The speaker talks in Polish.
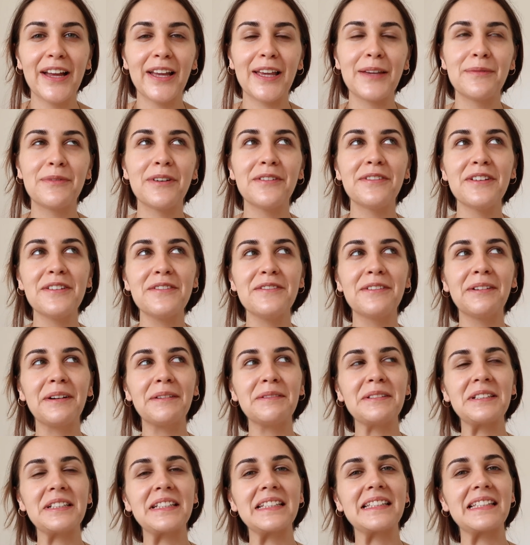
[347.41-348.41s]
i powiem
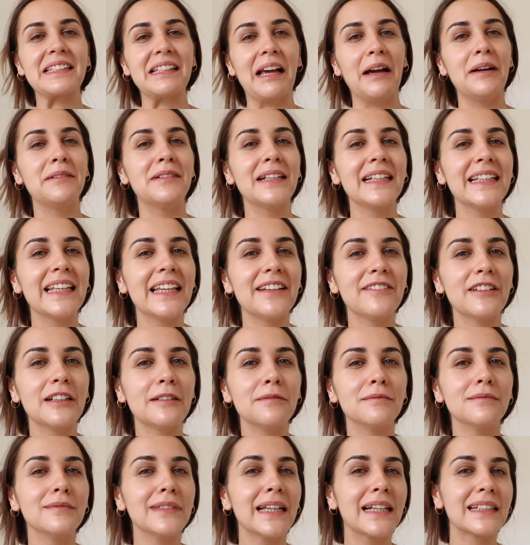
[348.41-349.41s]
Wam, że stała nie
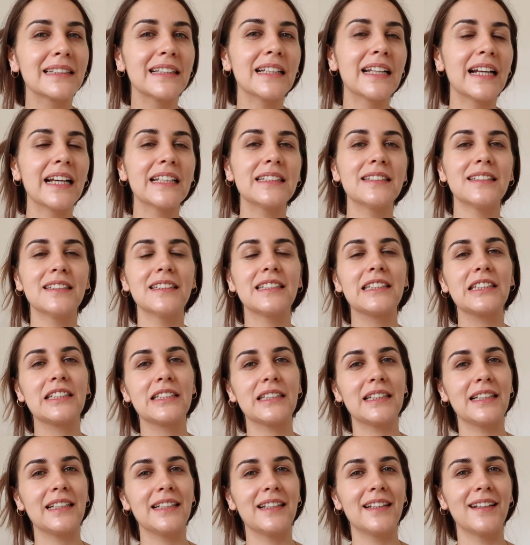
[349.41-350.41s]
wiem jak na razie,
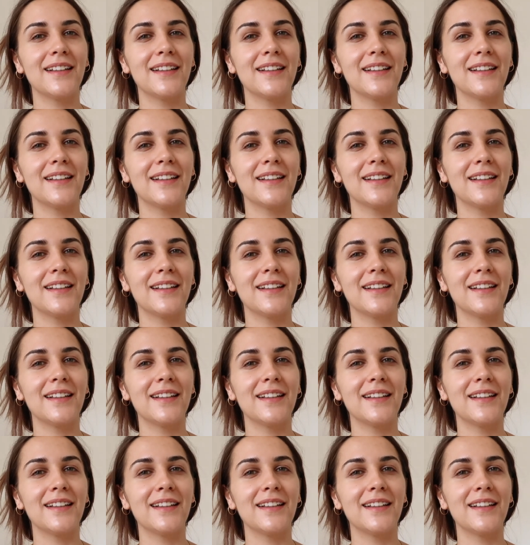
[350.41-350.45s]
czy